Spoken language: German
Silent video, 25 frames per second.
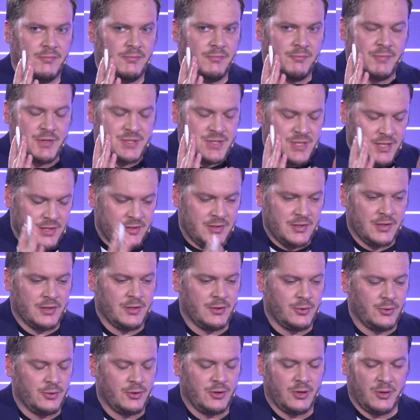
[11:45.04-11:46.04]
Was geht dir
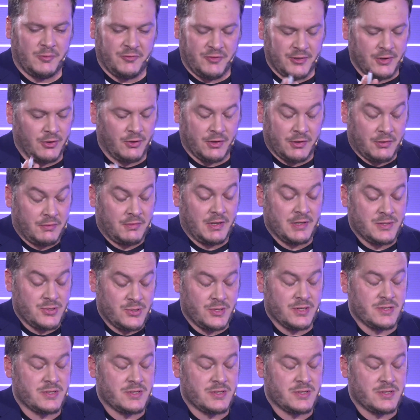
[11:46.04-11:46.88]
da durch den Kopf, wenn, oder als du